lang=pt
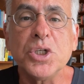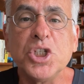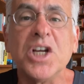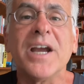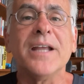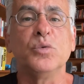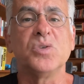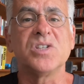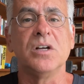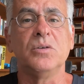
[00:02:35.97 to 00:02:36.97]
de
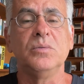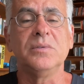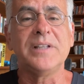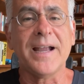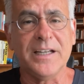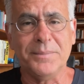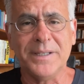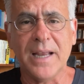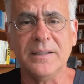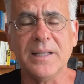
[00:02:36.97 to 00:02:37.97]
redução da
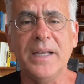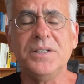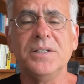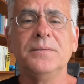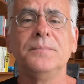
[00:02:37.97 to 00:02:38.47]
criminalidade.